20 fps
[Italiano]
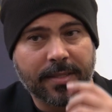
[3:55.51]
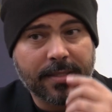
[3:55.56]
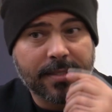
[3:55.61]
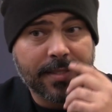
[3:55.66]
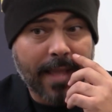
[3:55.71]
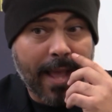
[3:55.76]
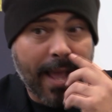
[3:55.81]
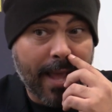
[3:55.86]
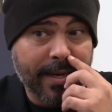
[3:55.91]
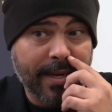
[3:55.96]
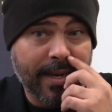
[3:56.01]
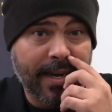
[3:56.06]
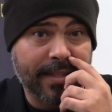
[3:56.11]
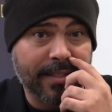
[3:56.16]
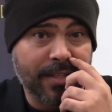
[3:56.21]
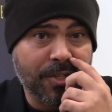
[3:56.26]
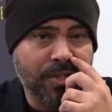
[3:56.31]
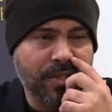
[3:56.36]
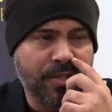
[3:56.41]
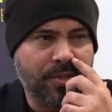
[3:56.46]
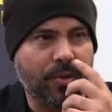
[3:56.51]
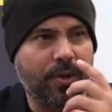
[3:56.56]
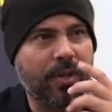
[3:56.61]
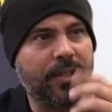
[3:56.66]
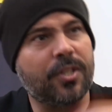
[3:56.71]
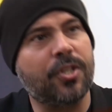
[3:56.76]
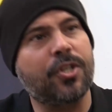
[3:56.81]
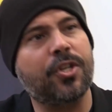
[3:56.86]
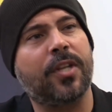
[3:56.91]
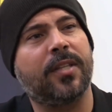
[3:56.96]
sta nella decisione
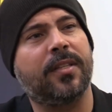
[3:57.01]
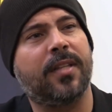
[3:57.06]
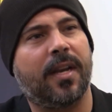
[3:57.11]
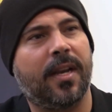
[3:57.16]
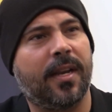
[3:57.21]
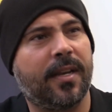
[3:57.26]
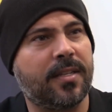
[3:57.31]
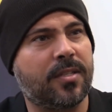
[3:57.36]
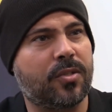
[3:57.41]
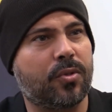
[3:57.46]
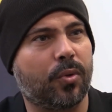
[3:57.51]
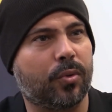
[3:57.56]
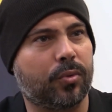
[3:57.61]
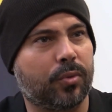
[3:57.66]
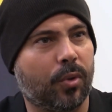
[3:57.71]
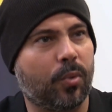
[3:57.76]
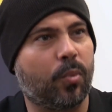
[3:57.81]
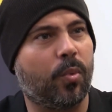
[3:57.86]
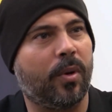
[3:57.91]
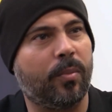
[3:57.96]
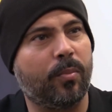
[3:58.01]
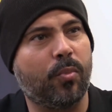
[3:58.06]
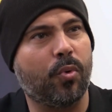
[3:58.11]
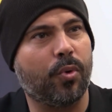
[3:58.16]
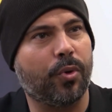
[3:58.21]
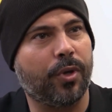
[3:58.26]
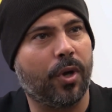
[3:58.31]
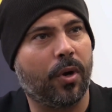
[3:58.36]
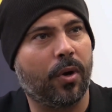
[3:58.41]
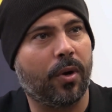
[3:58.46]
di scendere lì sotto in quel
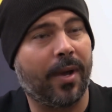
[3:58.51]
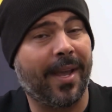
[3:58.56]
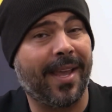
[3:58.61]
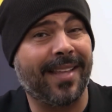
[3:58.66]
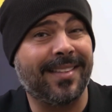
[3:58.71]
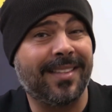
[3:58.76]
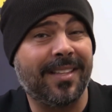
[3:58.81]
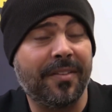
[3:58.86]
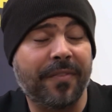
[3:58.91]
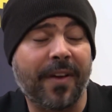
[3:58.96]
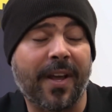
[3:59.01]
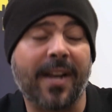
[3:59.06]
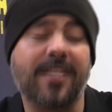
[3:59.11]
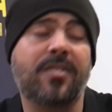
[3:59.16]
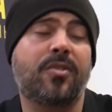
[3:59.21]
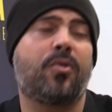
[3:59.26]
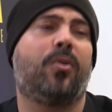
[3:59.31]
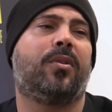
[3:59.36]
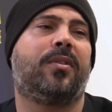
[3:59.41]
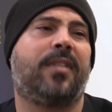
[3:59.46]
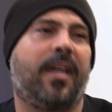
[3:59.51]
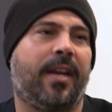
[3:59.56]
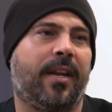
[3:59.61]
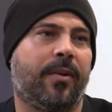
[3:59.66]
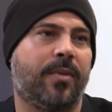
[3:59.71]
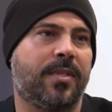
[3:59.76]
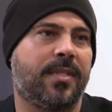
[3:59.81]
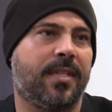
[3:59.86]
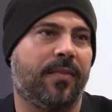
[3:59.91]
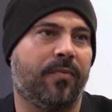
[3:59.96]
buio e di far ascoltare
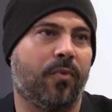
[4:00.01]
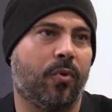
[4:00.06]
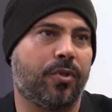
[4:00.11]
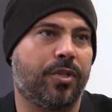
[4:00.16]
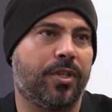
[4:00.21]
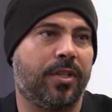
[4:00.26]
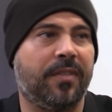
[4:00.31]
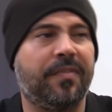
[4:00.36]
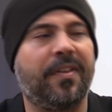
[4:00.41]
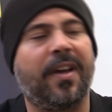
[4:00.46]
queste voci, di